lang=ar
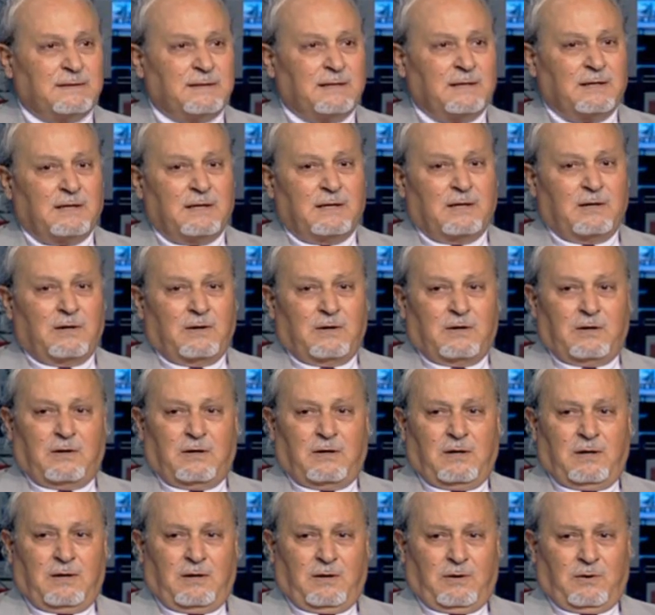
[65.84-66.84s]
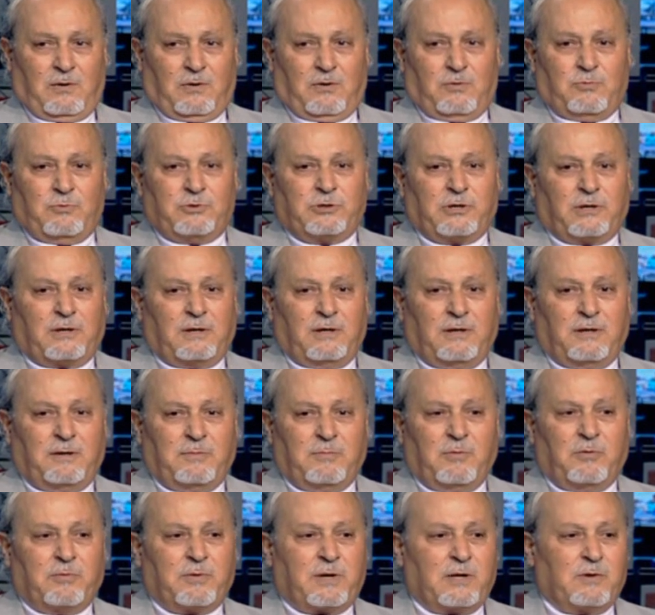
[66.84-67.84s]
نعم ومشكله
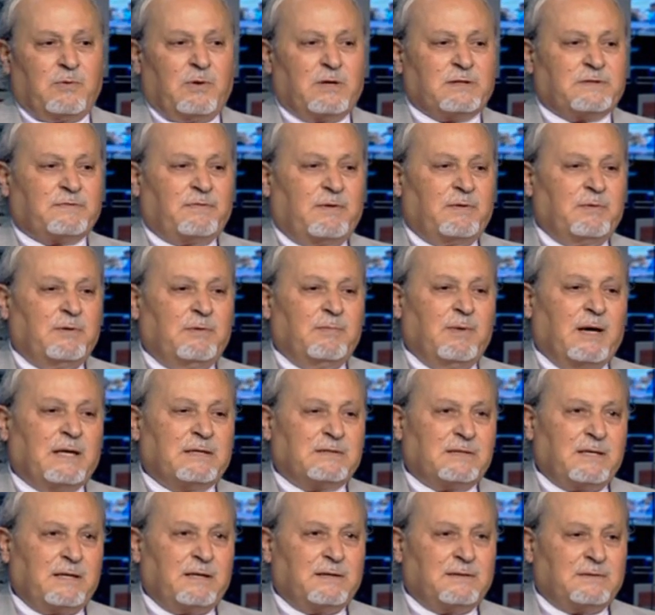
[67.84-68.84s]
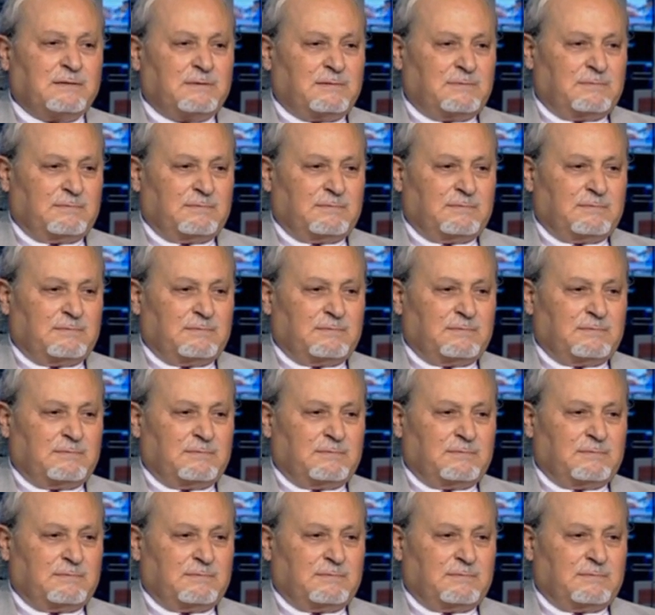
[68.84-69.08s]
ممكن وصفها بالمأساة